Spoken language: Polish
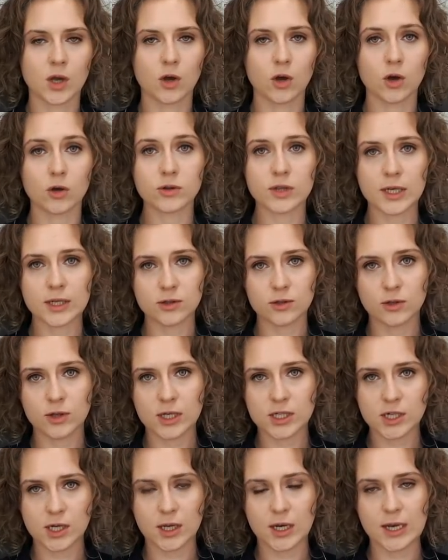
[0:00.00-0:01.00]
Kontakt do
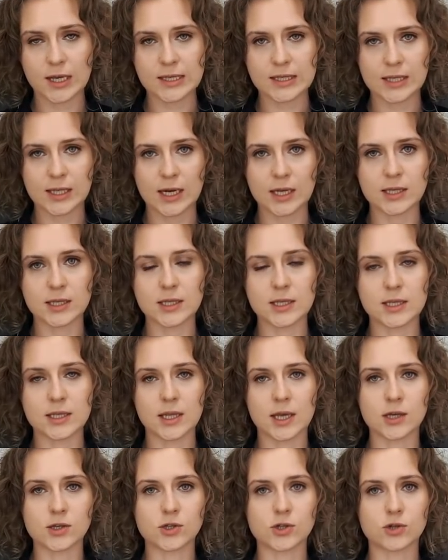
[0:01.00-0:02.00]
naszej rejestracji
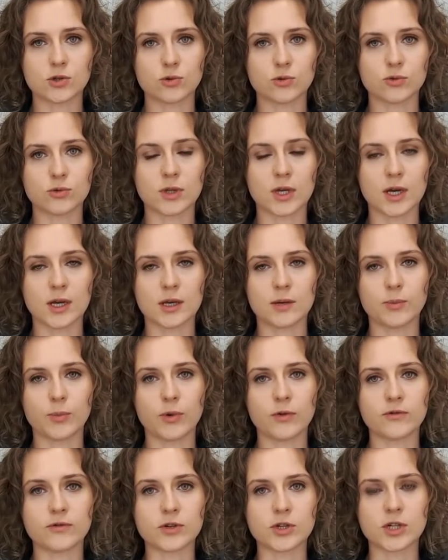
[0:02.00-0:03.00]
znajdziesz tutaj
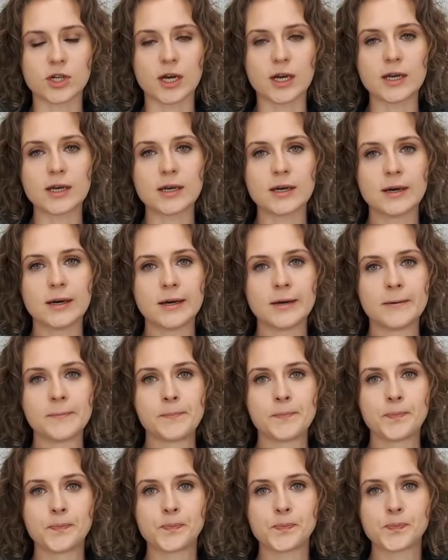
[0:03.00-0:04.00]
powyżej.
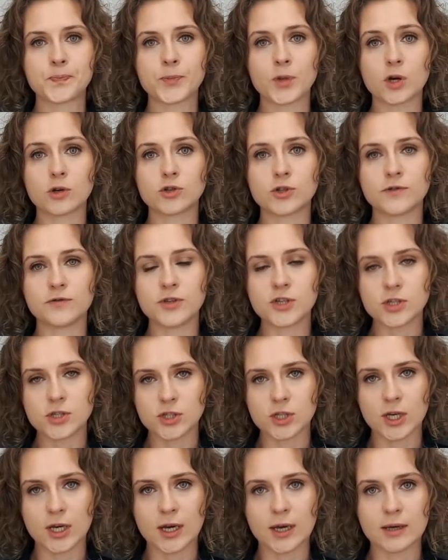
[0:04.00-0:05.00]
Mm,
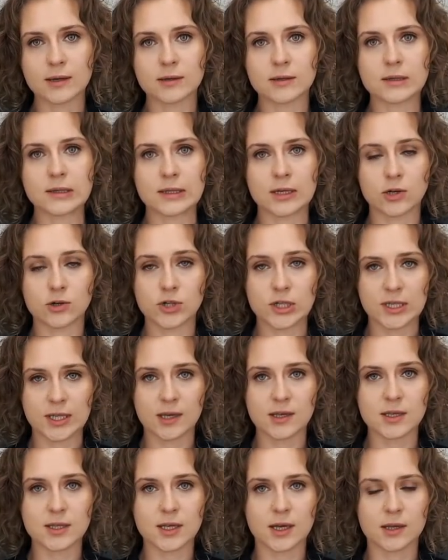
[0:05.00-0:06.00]
oczywiście e,
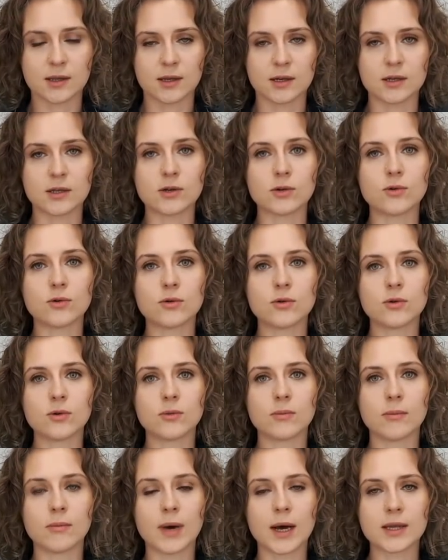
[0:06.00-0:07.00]
korzystanie z cateringu
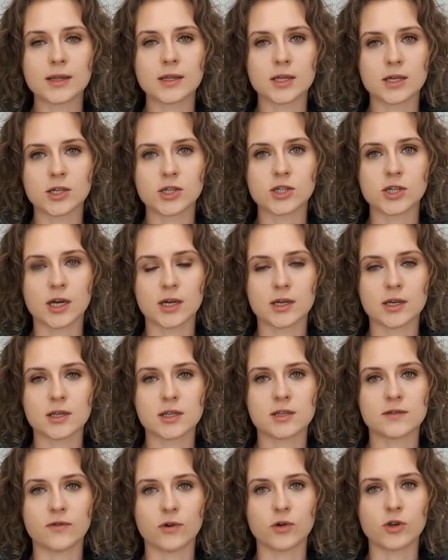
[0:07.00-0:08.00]
ma też
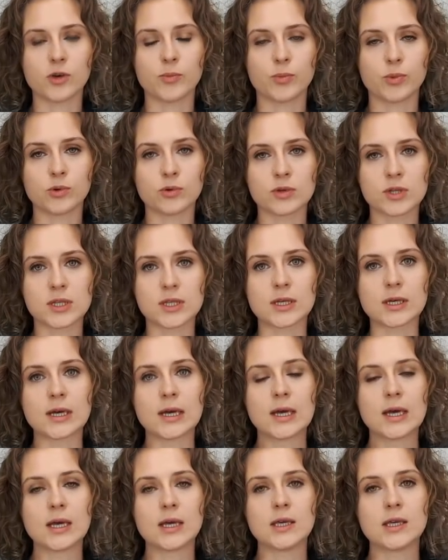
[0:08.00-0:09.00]
jakieś swoje plusy.
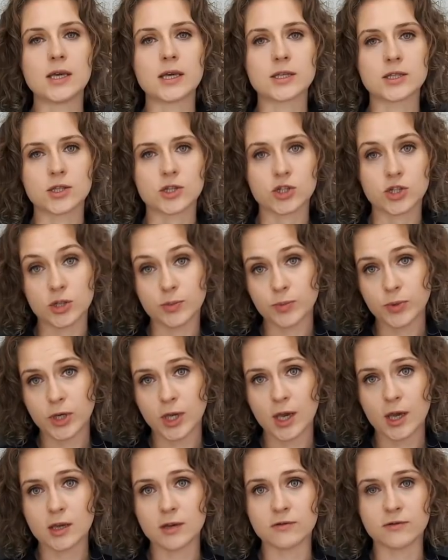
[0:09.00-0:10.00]
Jest
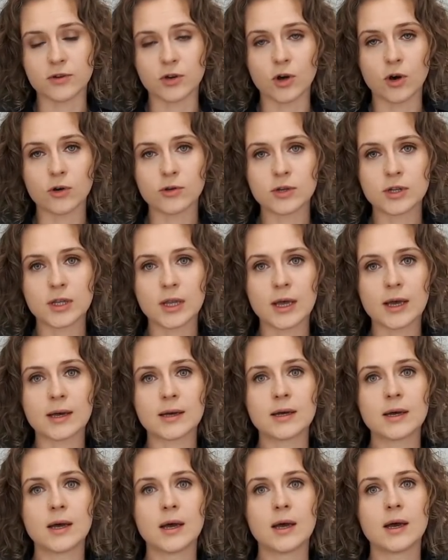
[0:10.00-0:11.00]
szybkie i wygodne,
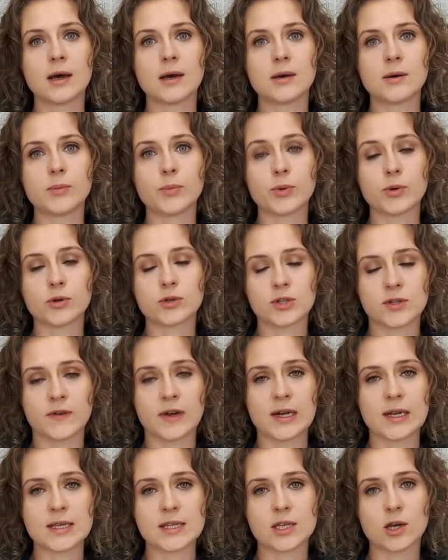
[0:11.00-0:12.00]
E,
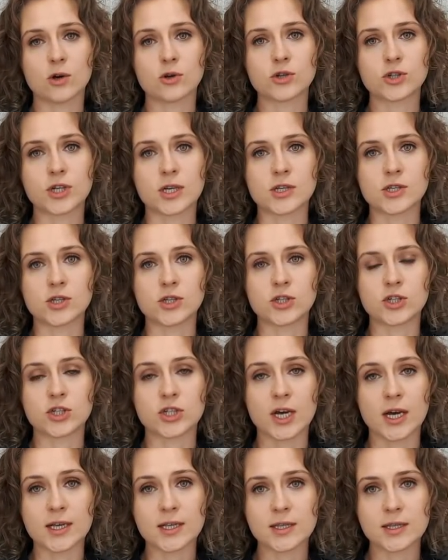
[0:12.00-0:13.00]
pozwala zaoszczędzić
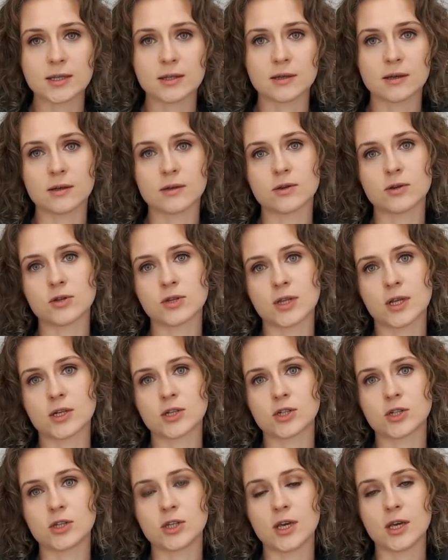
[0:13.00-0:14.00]
czas, e, to
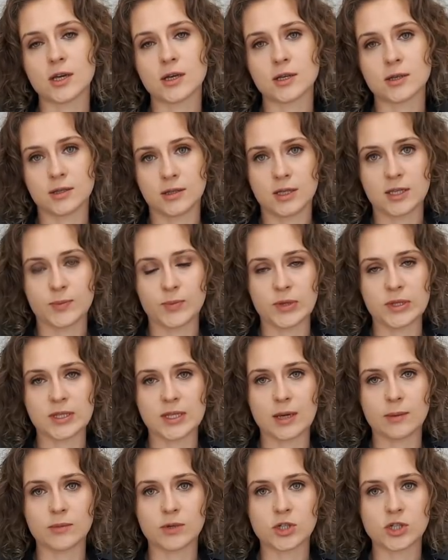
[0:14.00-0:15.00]
znaczy nie, nie
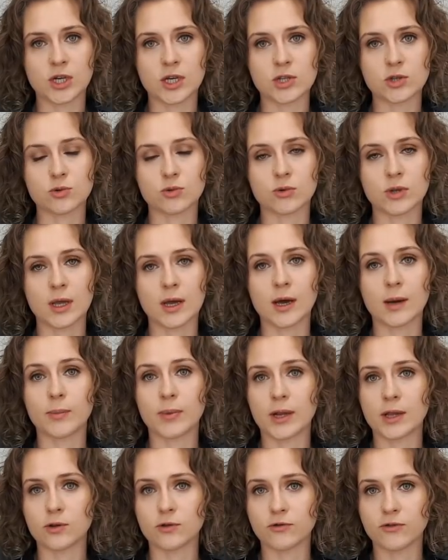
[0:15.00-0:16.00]
spędzamy czasu na
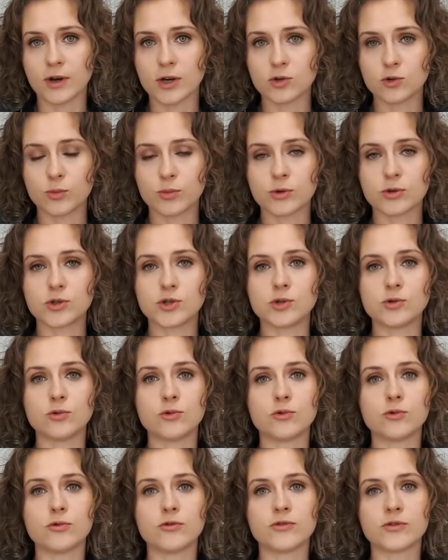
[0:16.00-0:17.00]
planowaniu
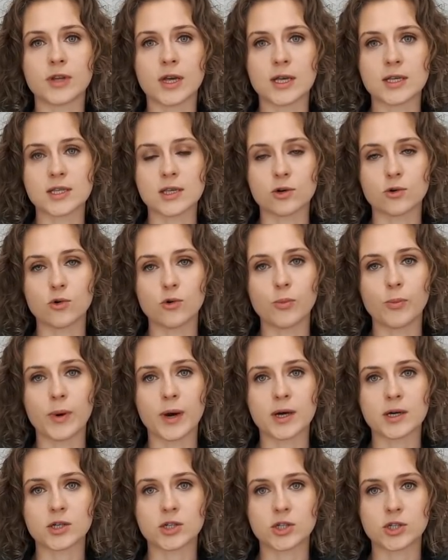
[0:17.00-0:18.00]
posiłków, na
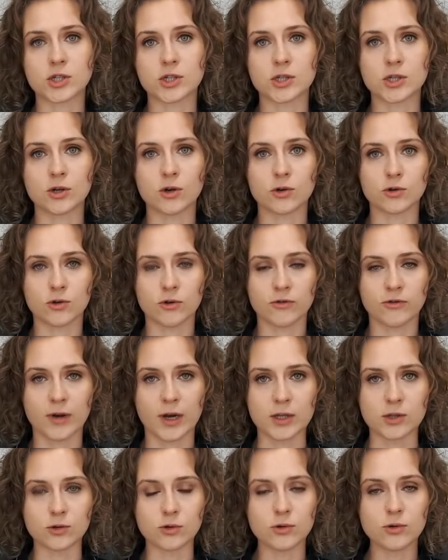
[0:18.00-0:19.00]
zakupach czy
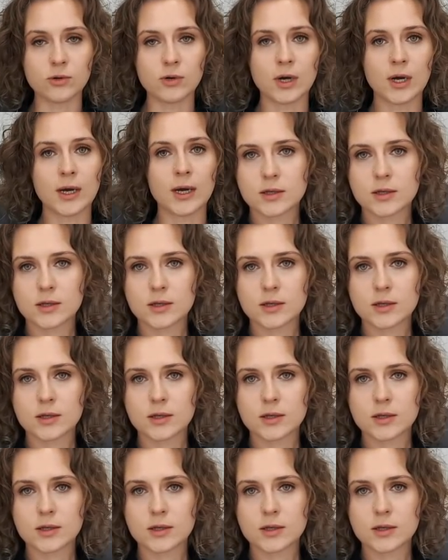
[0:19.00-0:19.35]
gotowaniu.